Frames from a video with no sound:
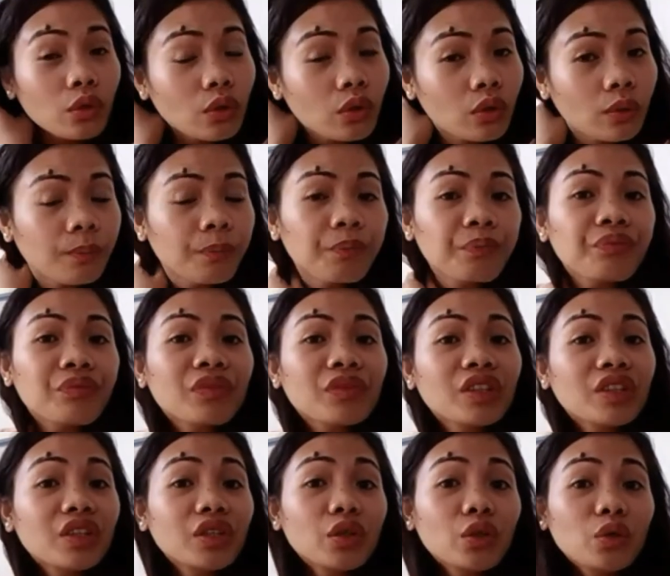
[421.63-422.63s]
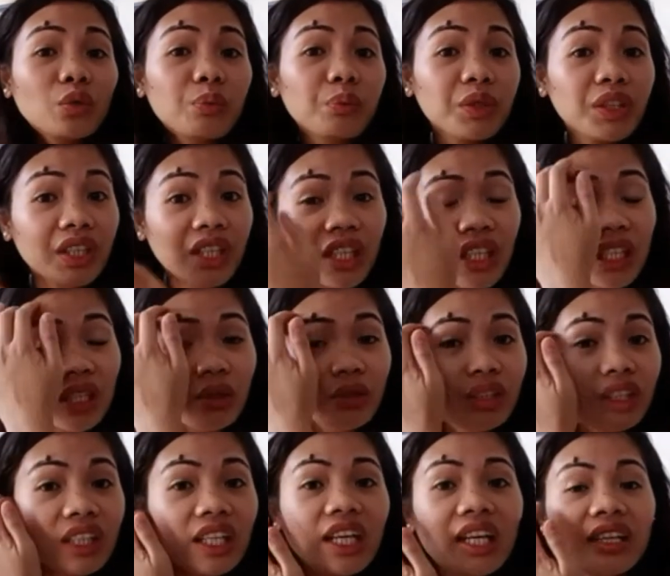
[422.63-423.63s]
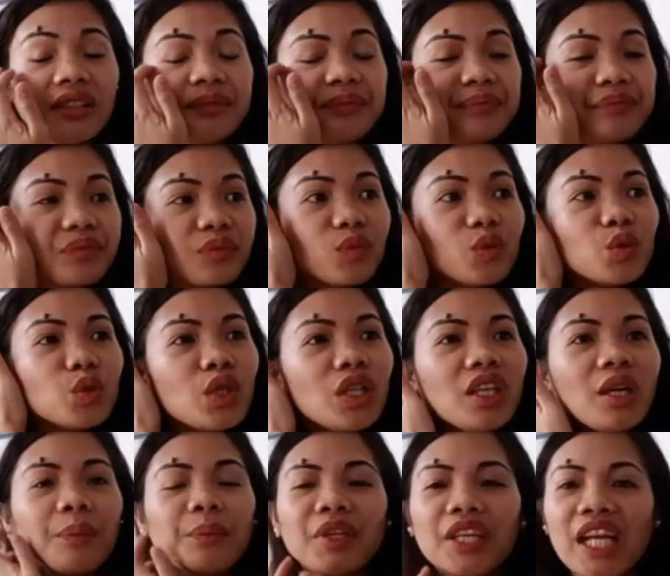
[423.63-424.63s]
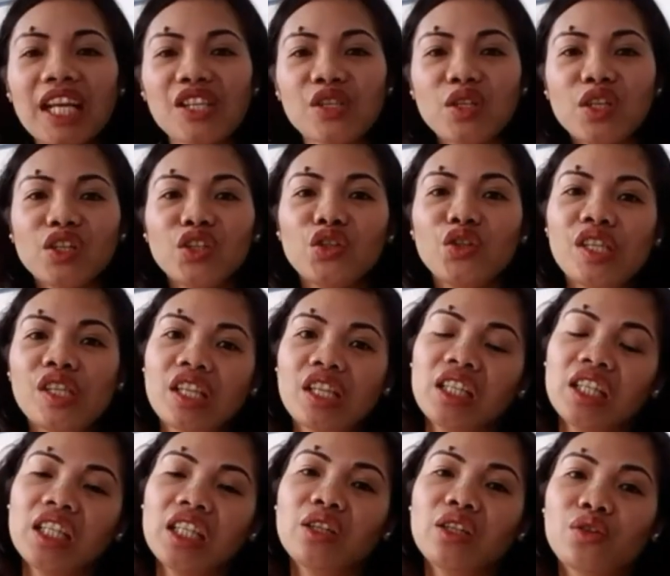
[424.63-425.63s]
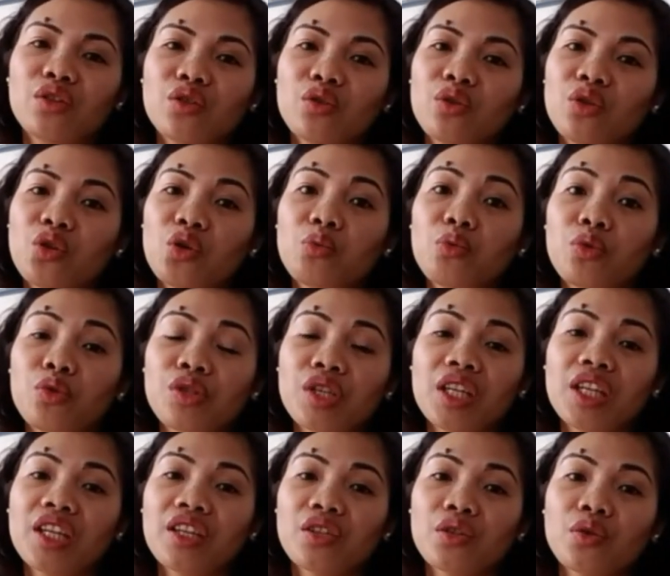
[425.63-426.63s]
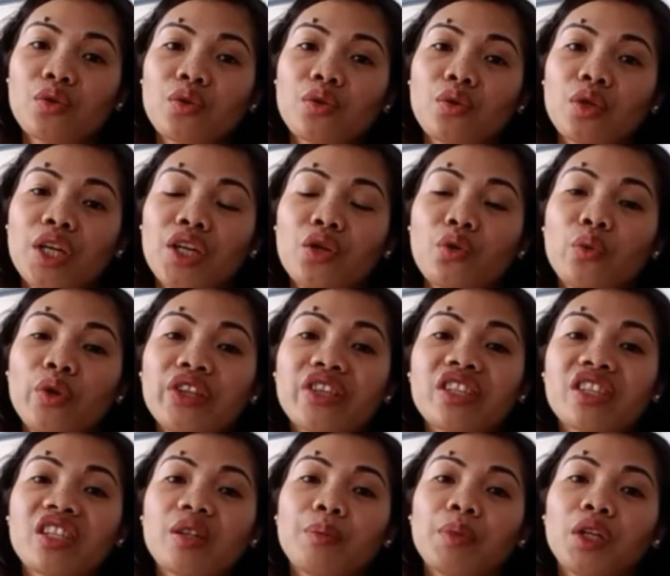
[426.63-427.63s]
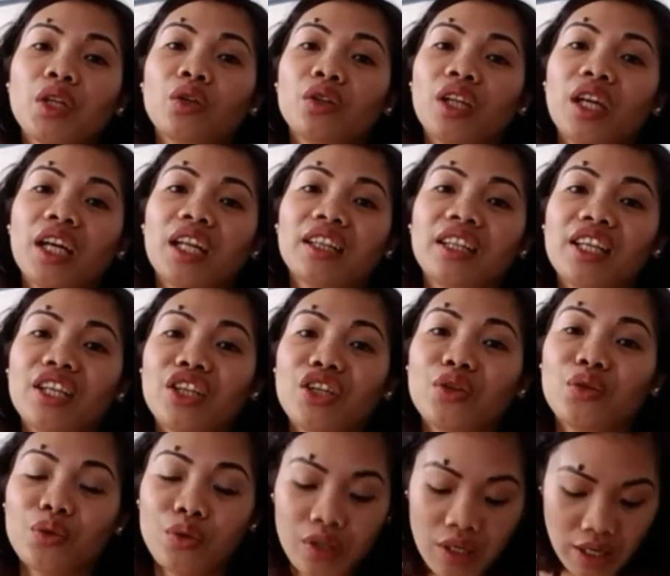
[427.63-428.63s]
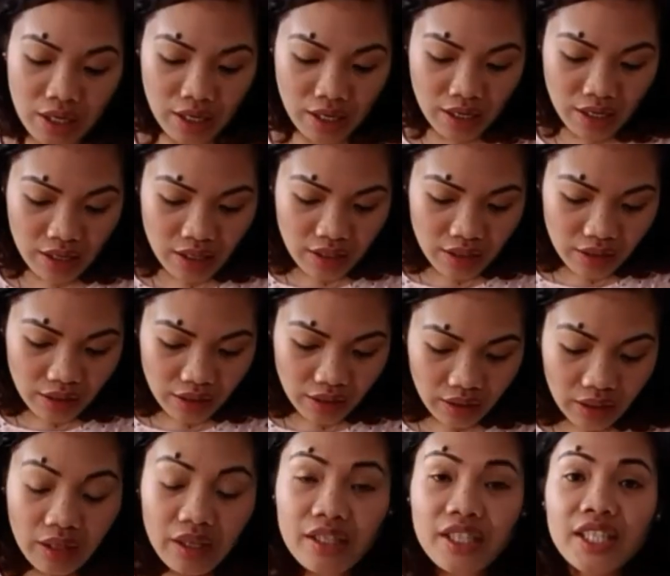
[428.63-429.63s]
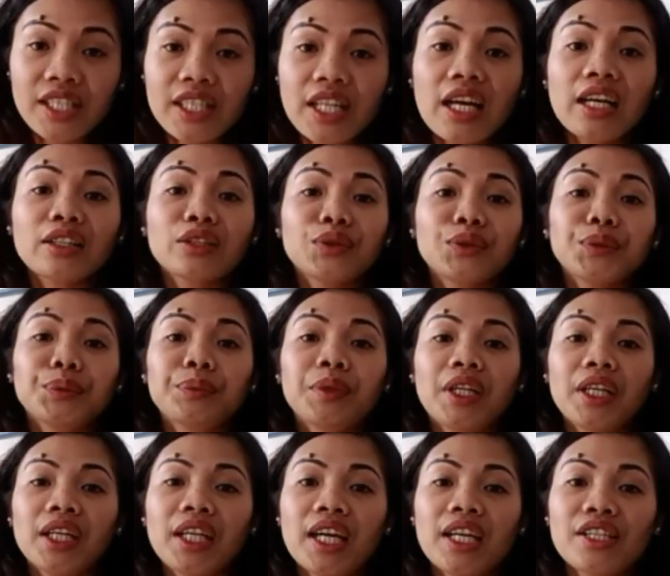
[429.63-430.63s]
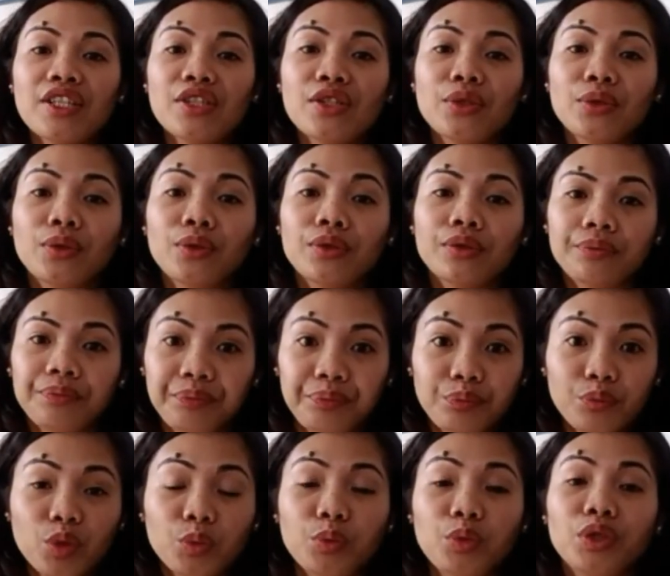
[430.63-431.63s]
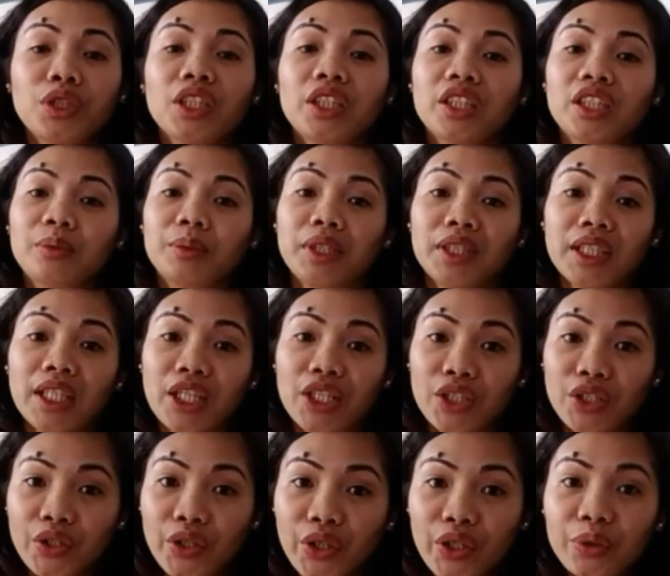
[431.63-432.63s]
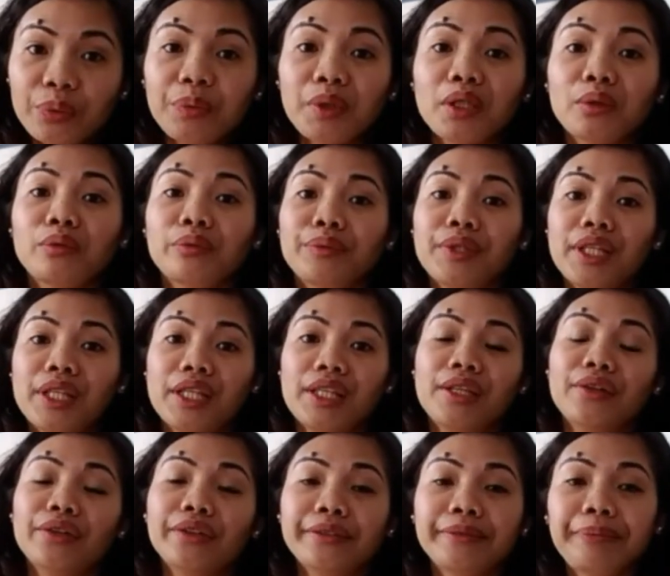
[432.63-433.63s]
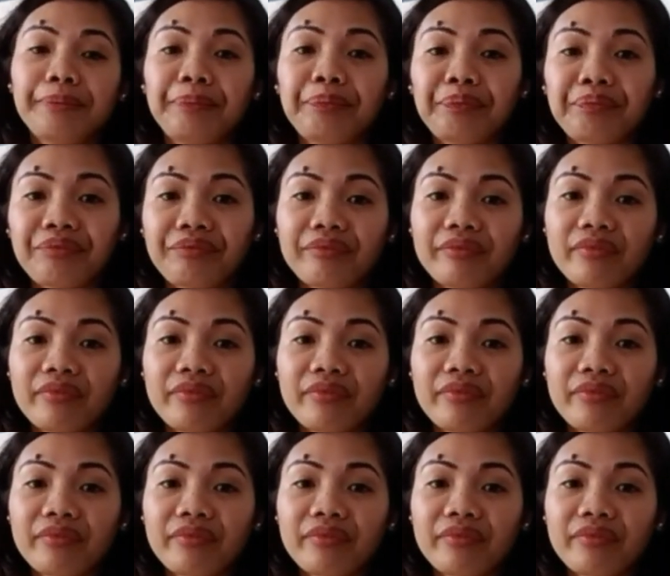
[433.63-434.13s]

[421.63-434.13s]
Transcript: euro yung per kilo nila. So, ilang piraso lang yung isang kilo. So, naubusan na. So, ngayong Wednesday pa daw darating yung uh, stock ng mangga. So, pupunta na naman tayo doon para bumili ng